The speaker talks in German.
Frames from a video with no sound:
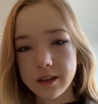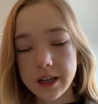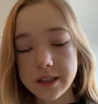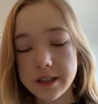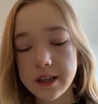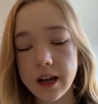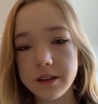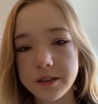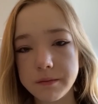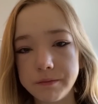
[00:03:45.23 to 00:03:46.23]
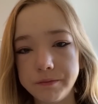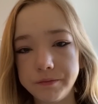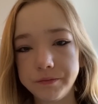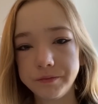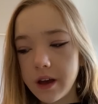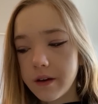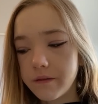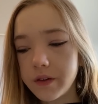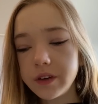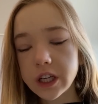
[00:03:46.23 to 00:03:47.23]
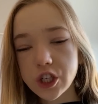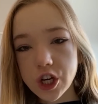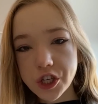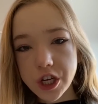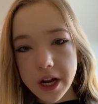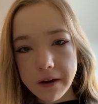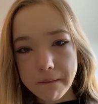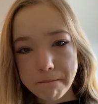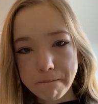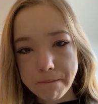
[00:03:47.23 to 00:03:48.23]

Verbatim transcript: Das ist alles. Wenn wir recherchieren,